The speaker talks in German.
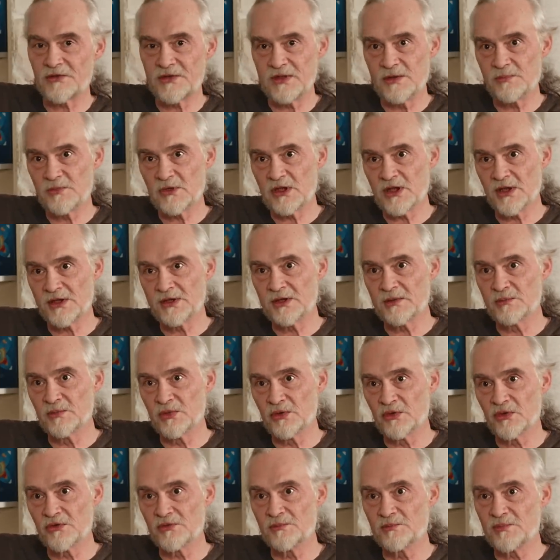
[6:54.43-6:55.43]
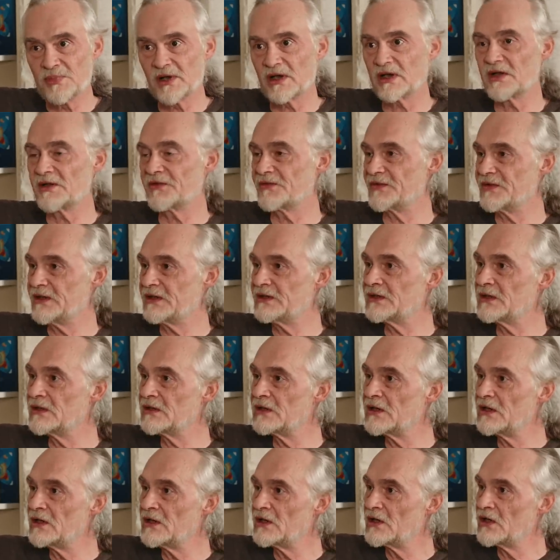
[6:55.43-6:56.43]
es gibt keine bösen
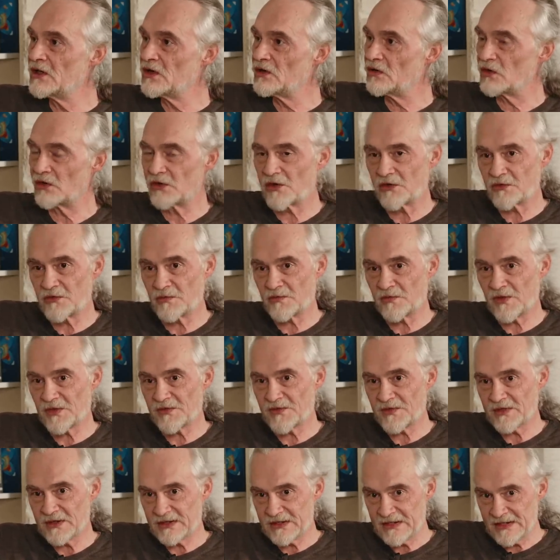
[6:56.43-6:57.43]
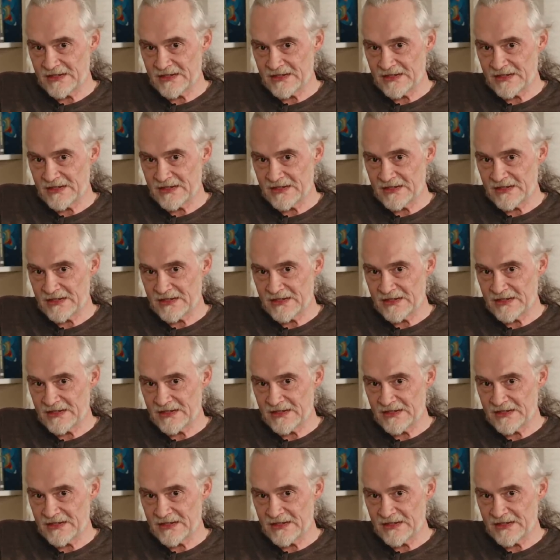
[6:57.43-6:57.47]
Parasiten oder sowas.